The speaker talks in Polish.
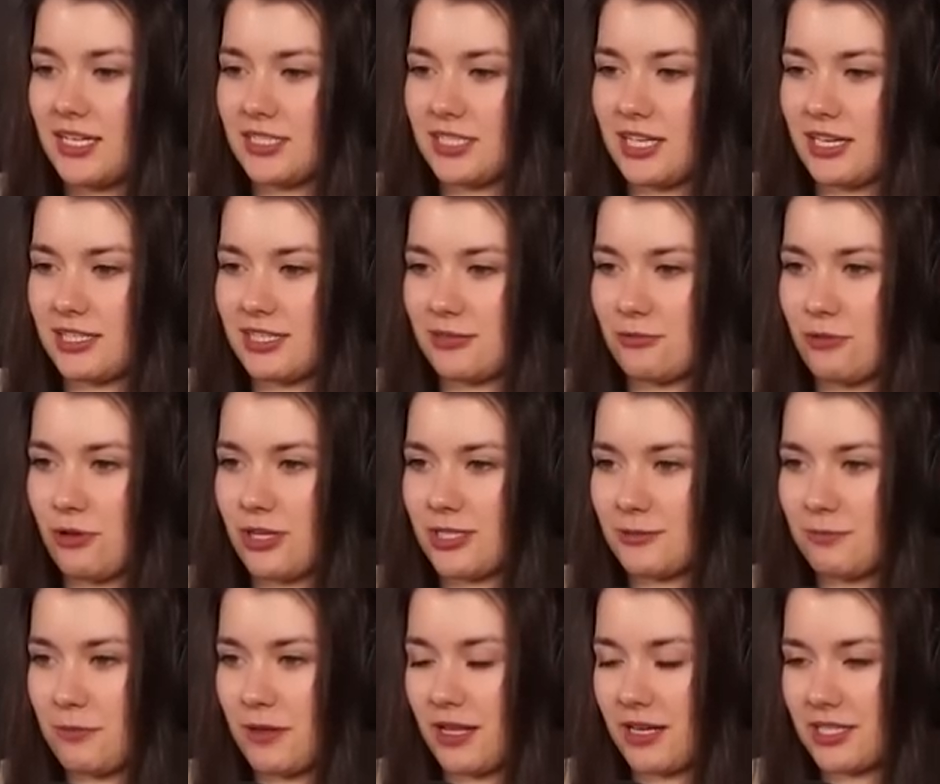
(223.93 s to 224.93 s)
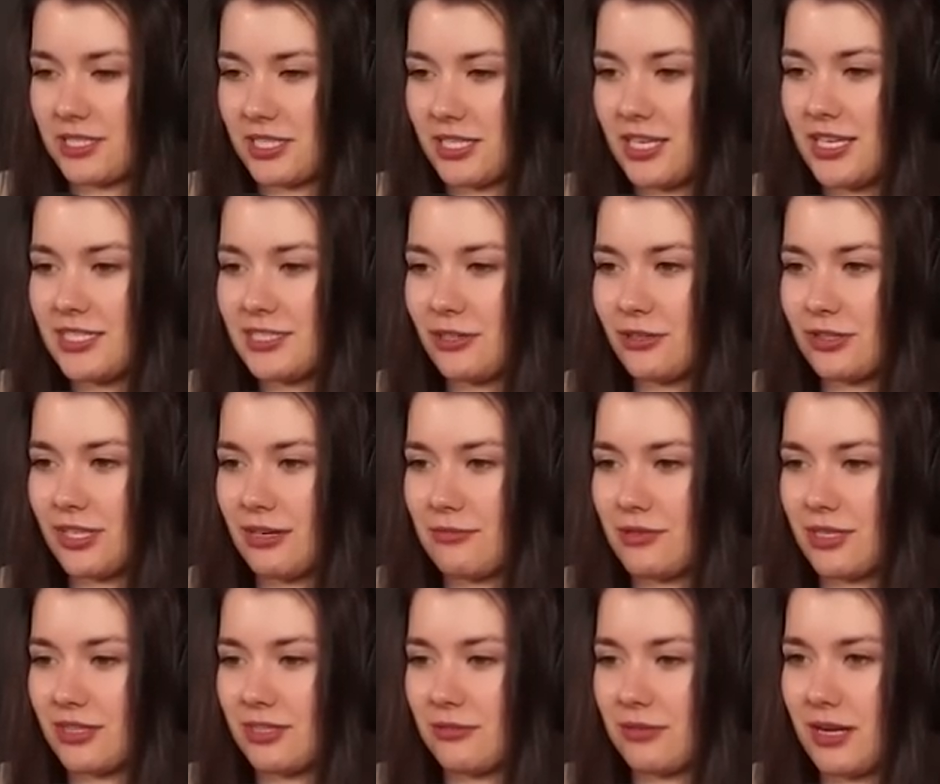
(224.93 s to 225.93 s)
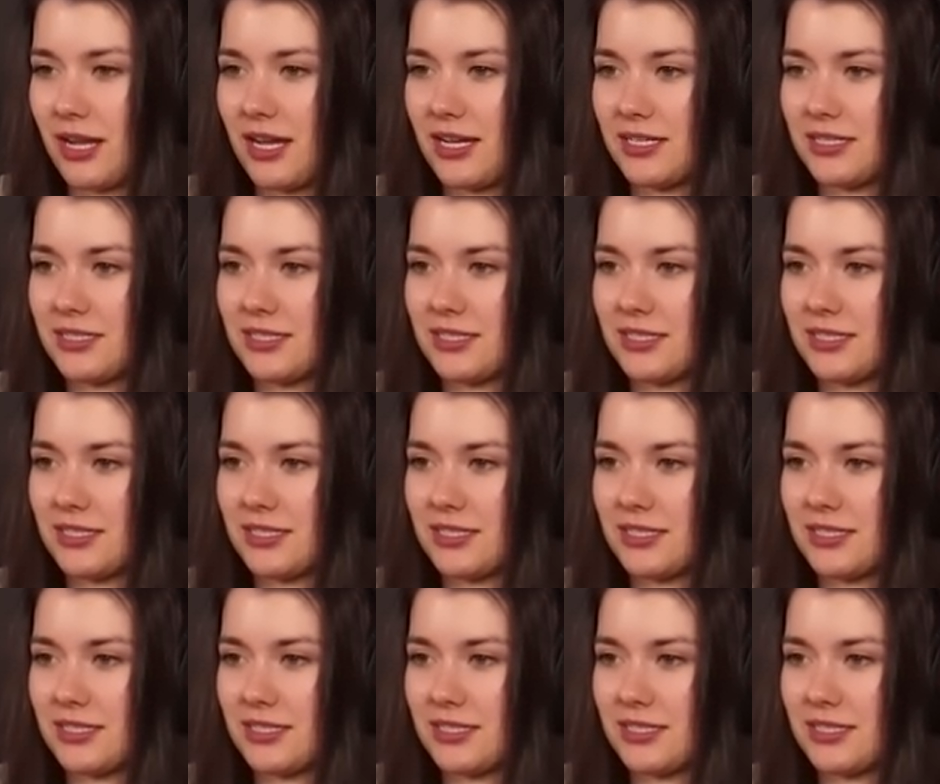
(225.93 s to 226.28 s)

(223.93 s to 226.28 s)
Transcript: się skujesz pierwszy. Idź ode mnie, dobra?